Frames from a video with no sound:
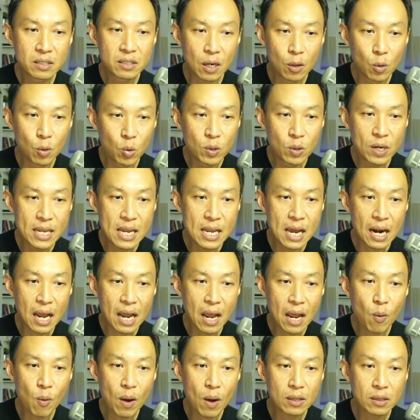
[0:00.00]
จะรู้ได้อย่าง
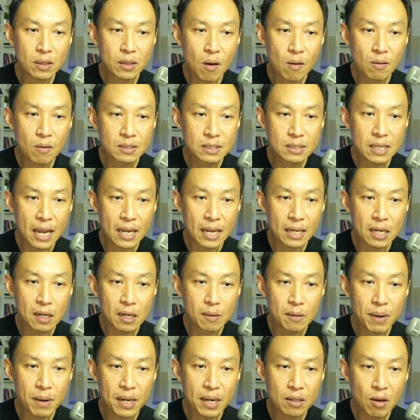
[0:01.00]
ไรว่าต้องใส่เงิ
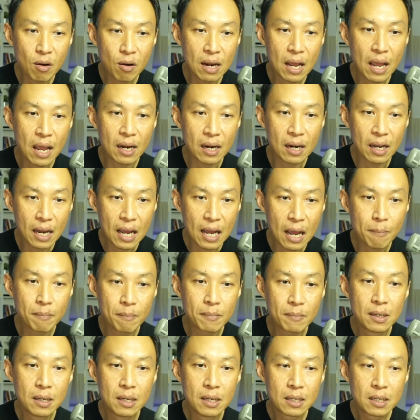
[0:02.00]
นไปเท่าไหร่เหรอครับ